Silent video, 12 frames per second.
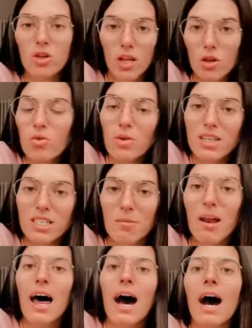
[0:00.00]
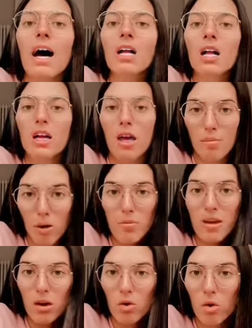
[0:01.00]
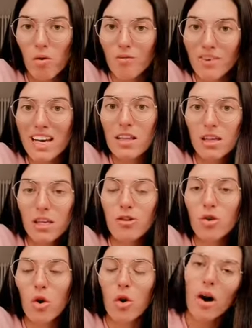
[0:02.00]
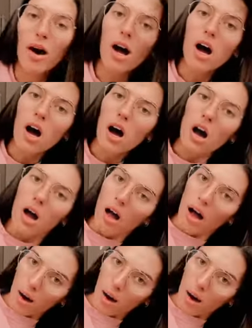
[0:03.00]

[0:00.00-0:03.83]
ho dato un esame là che poi mi hanno convertito a,